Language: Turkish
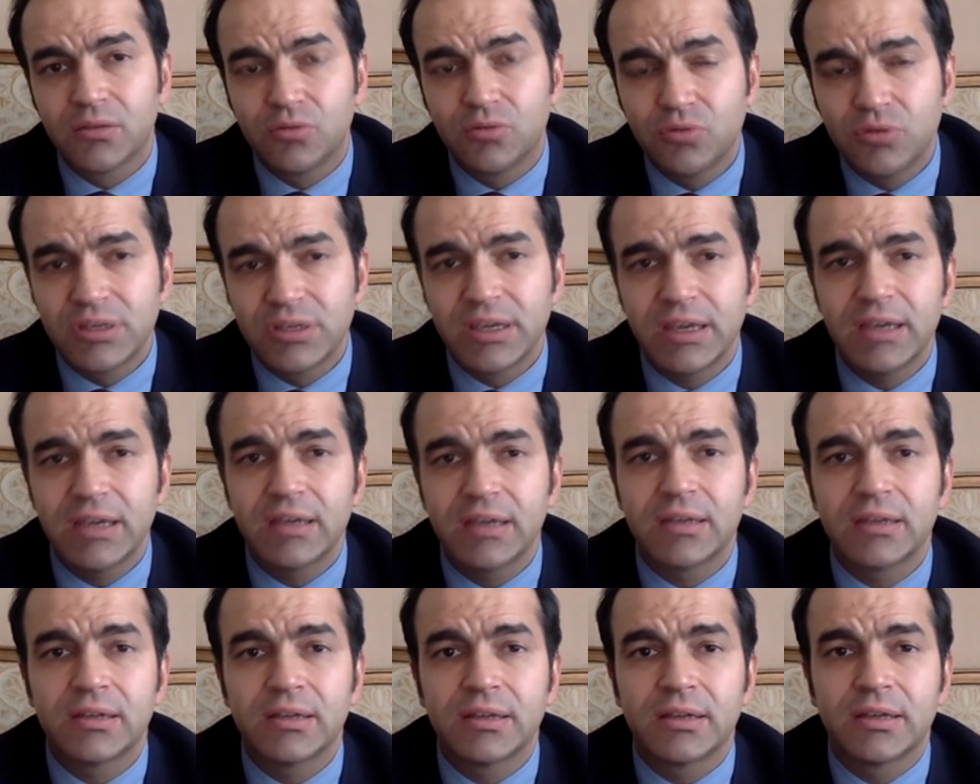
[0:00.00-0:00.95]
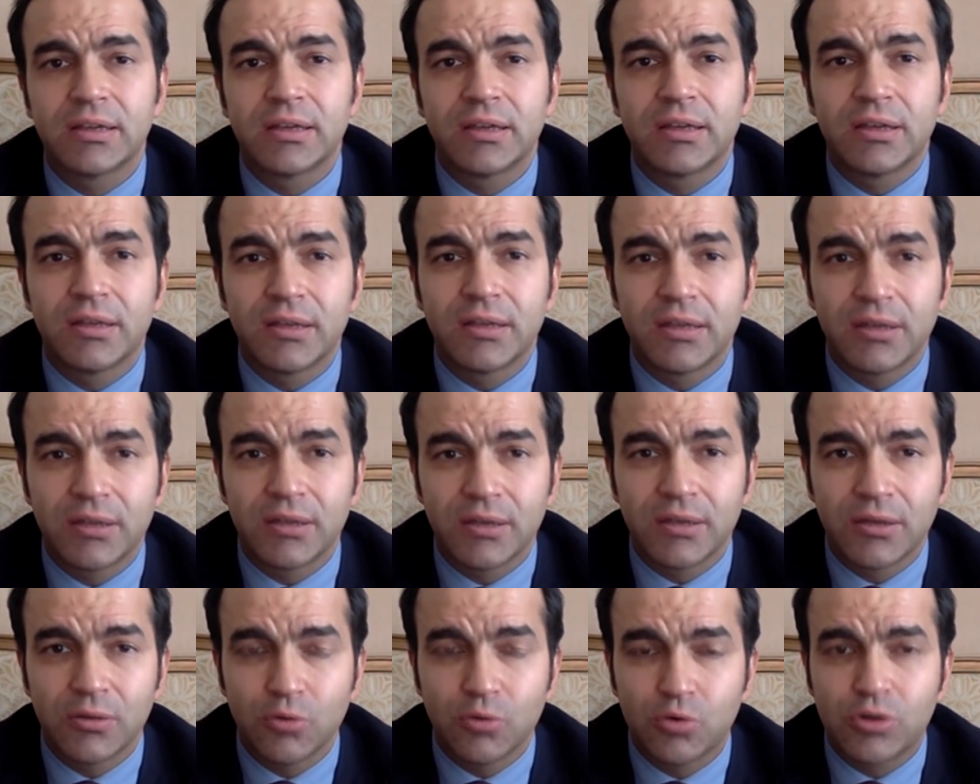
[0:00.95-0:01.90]
Türkiye,
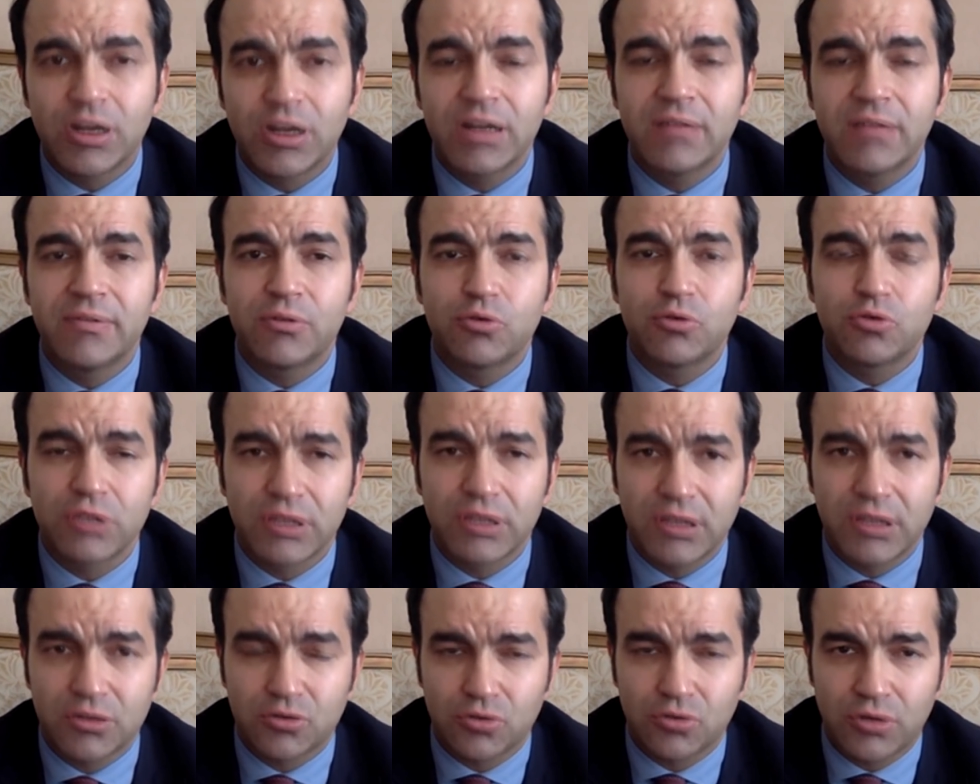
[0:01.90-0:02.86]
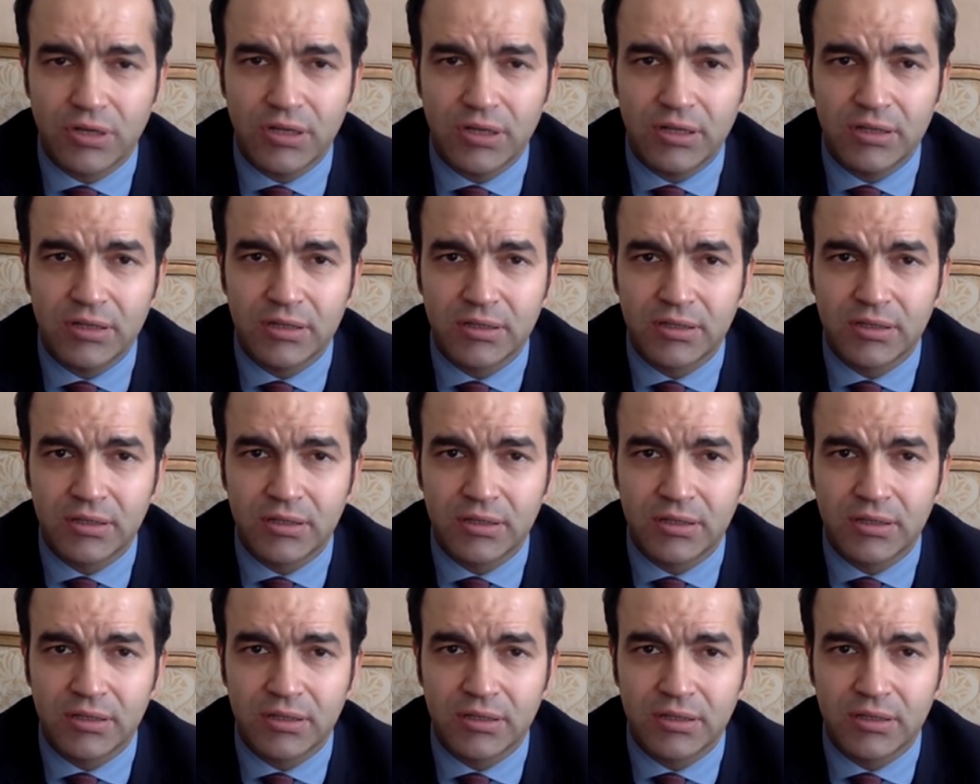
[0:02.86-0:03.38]
Ukrayna ve Rusya'dan sonra